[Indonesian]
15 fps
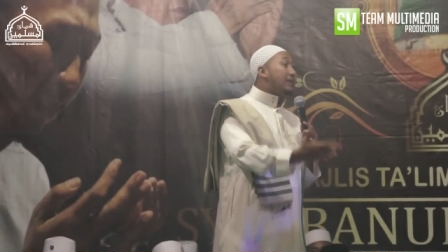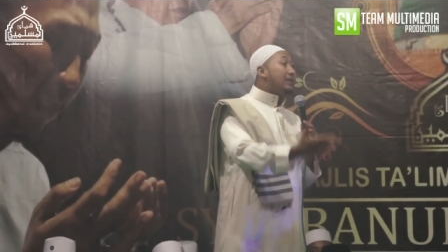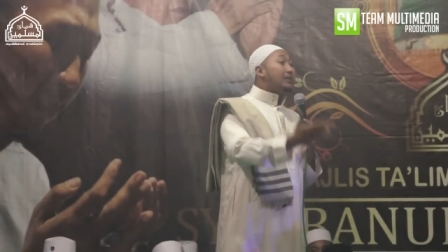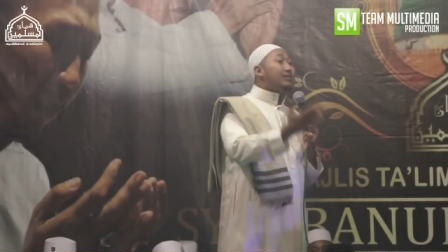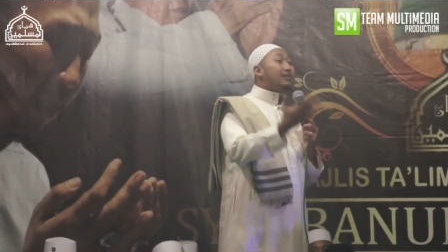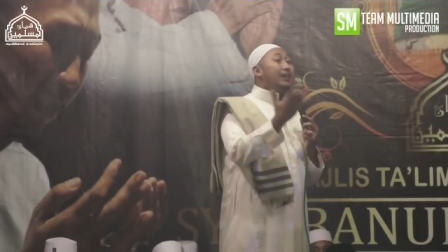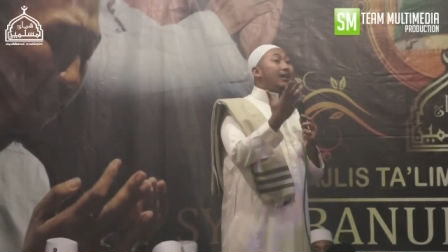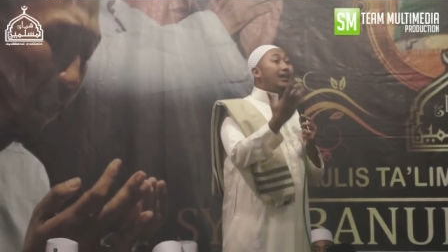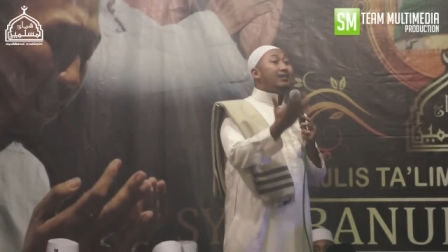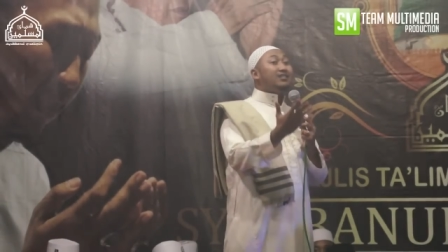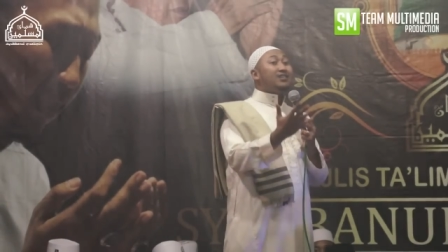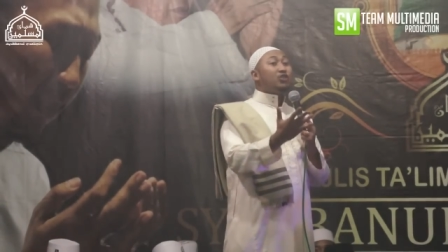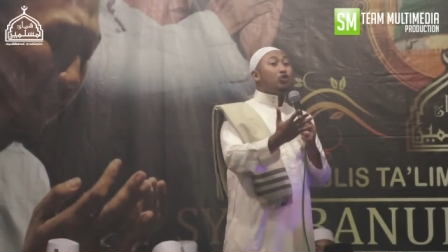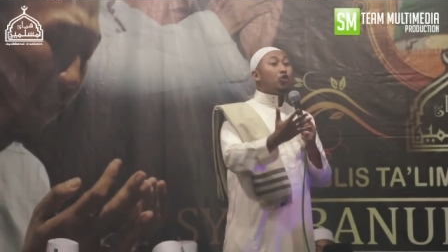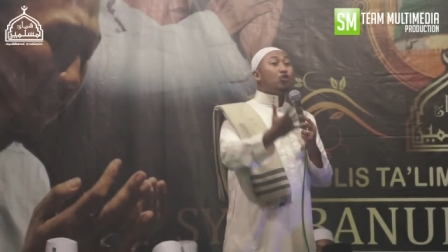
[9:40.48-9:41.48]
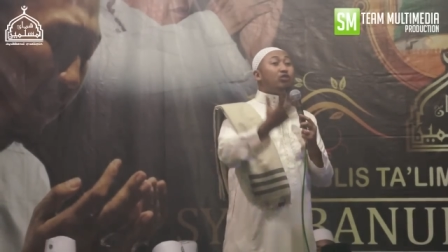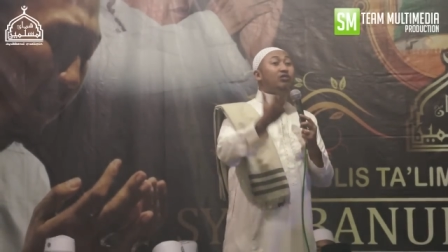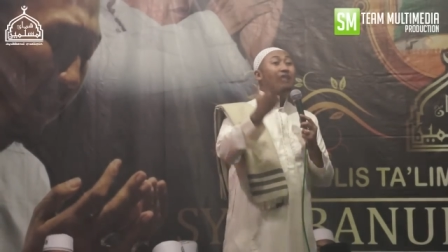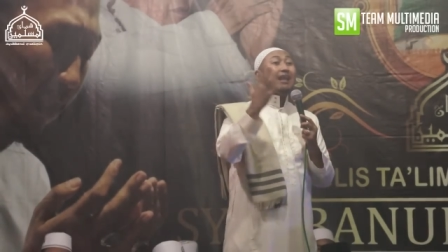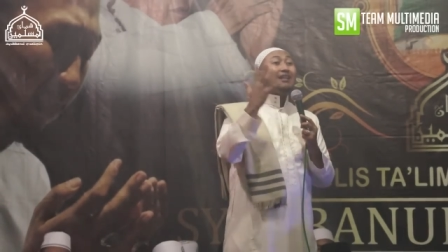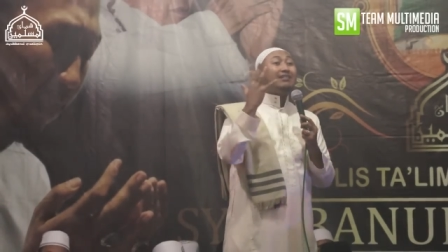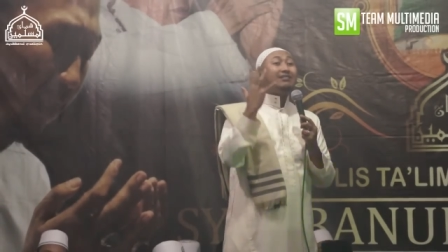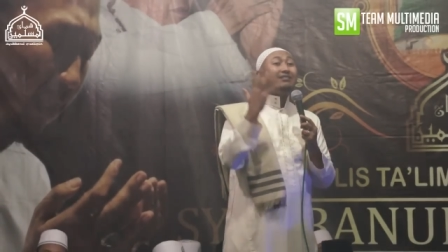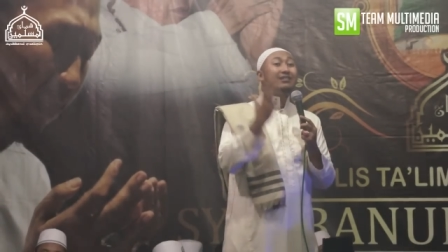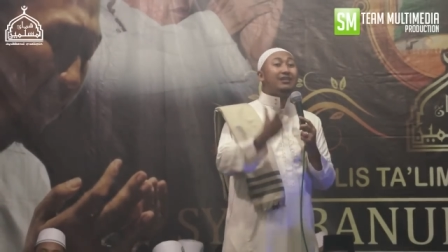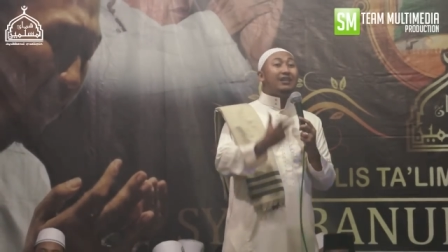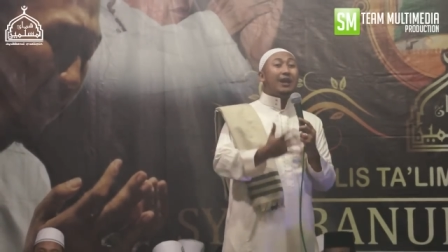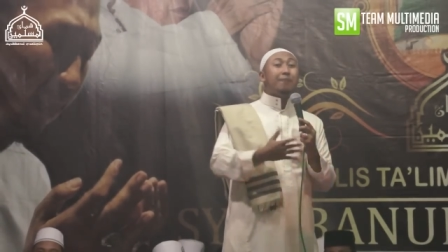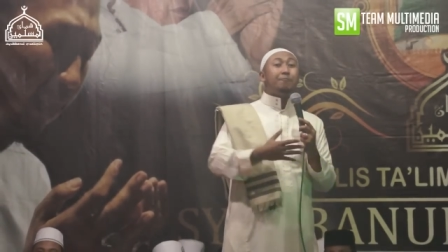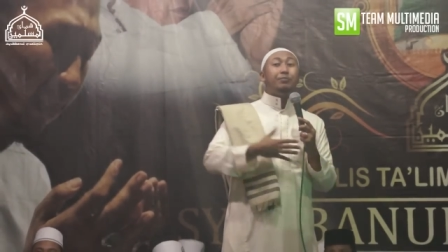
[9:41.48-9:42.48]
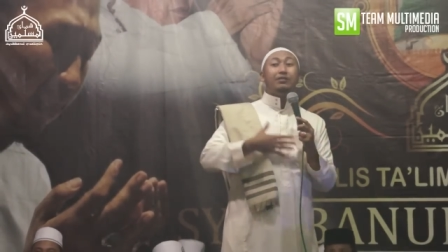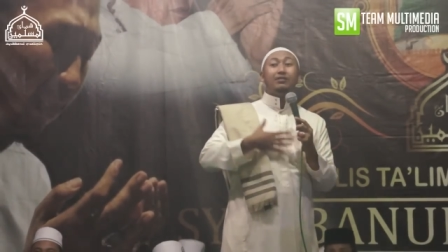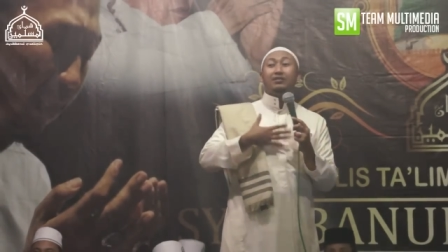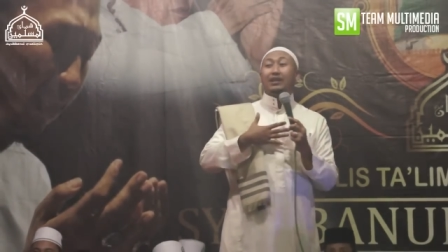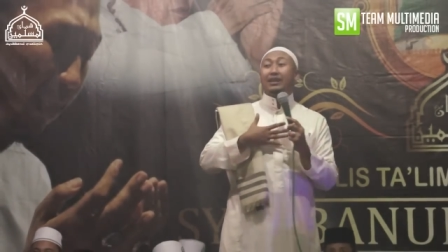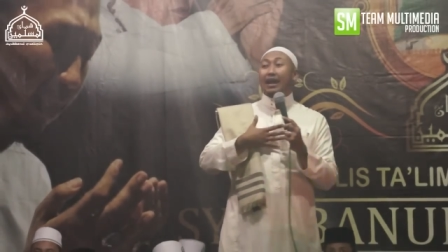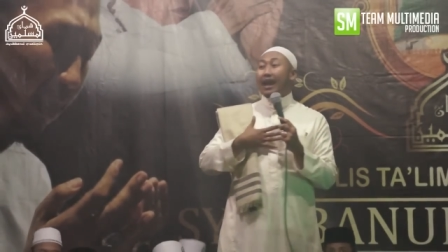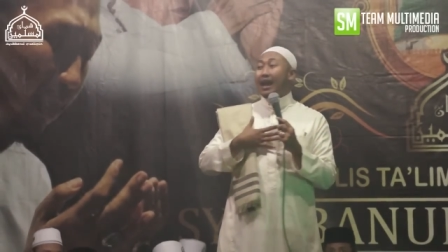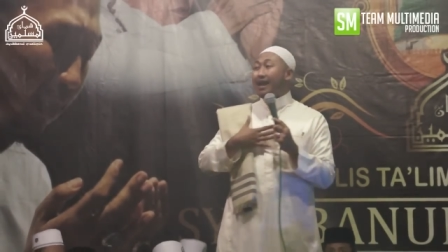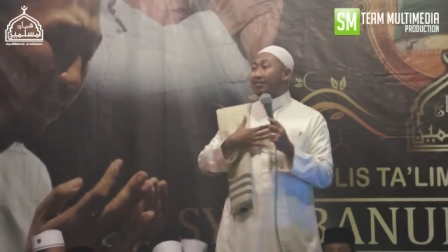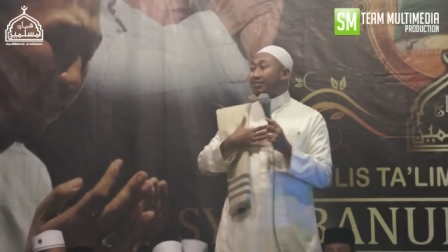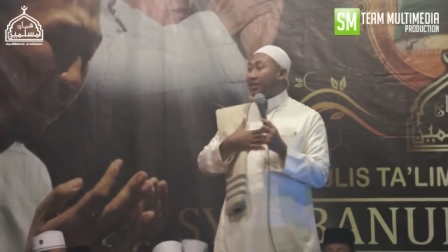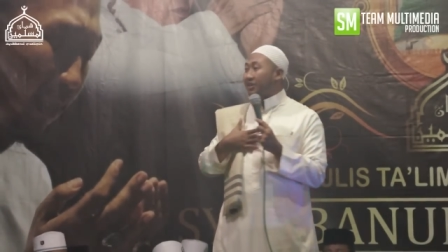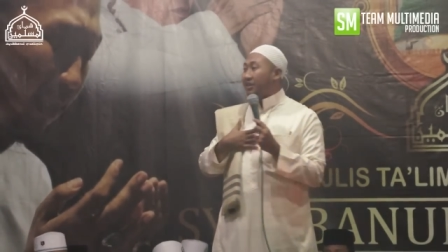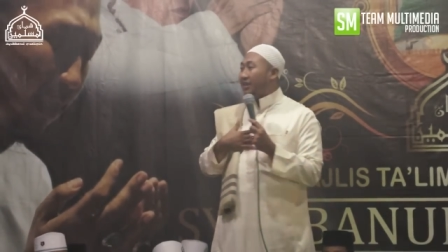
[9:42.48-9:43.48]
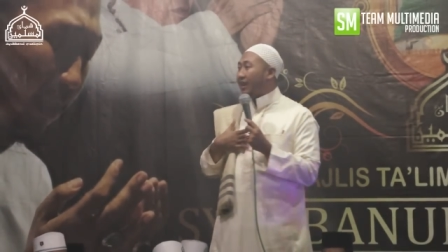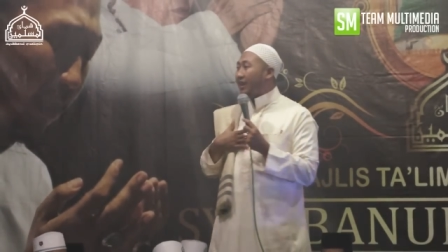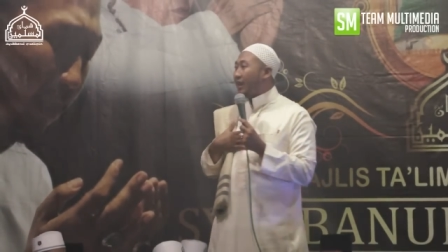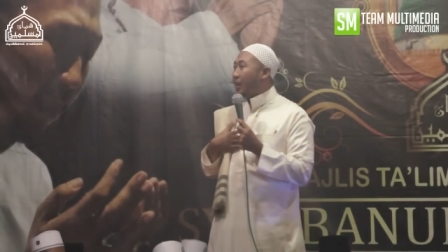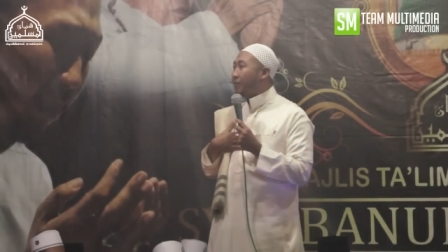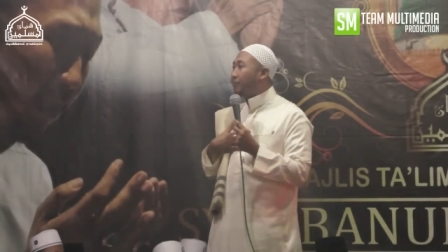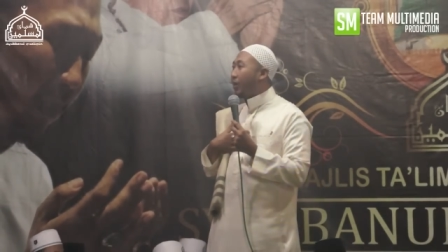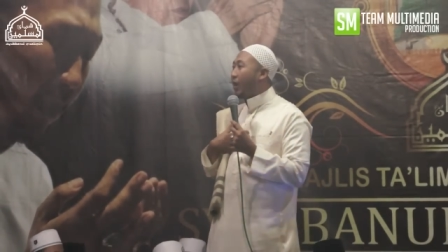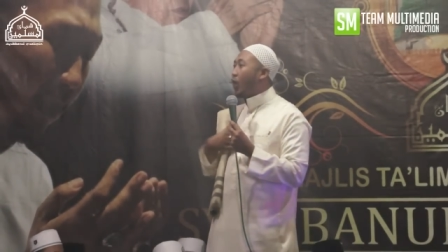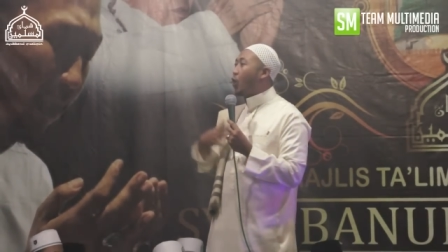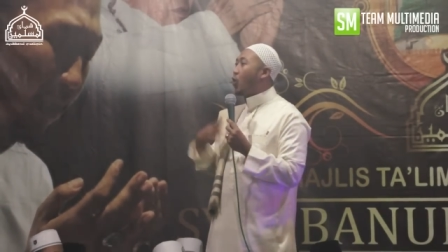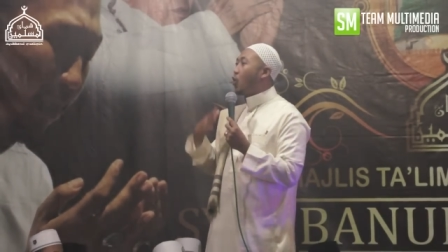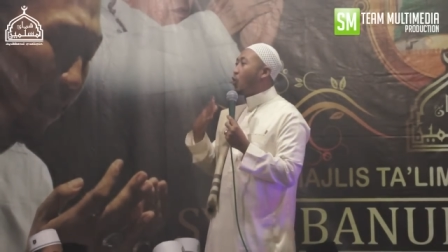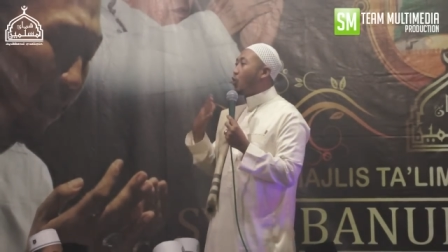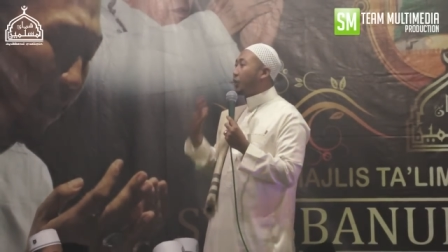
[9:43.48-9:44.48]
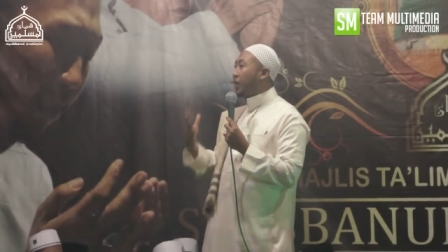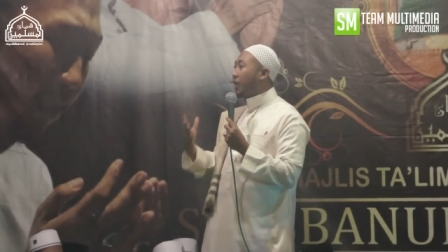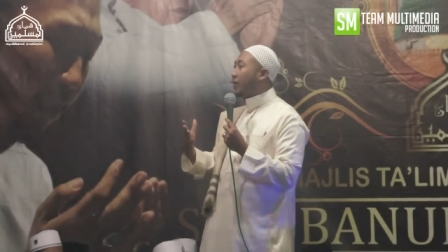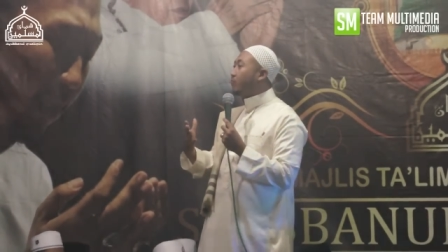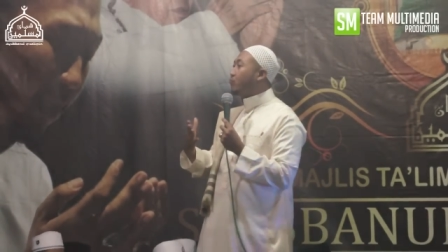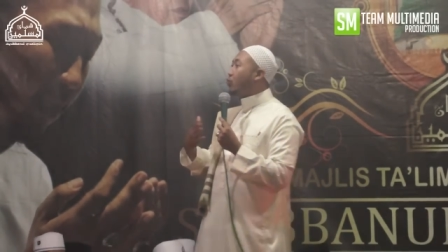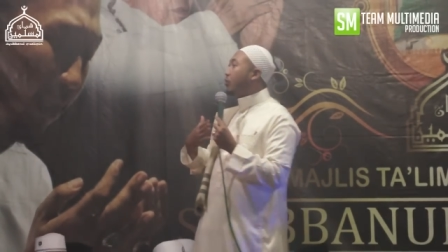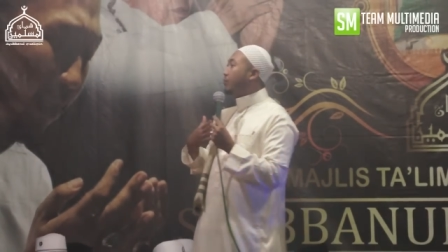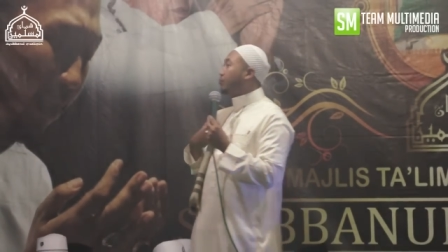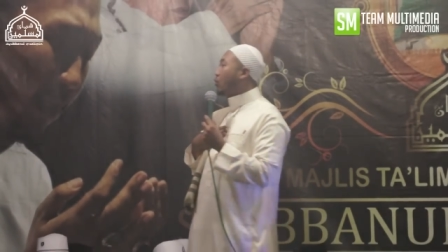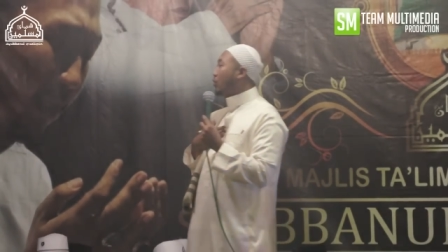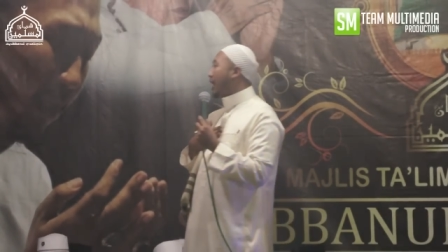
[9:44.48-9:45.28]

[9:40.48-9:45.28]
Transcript: salah setong tanda nah bersena kan apa, orang mun pun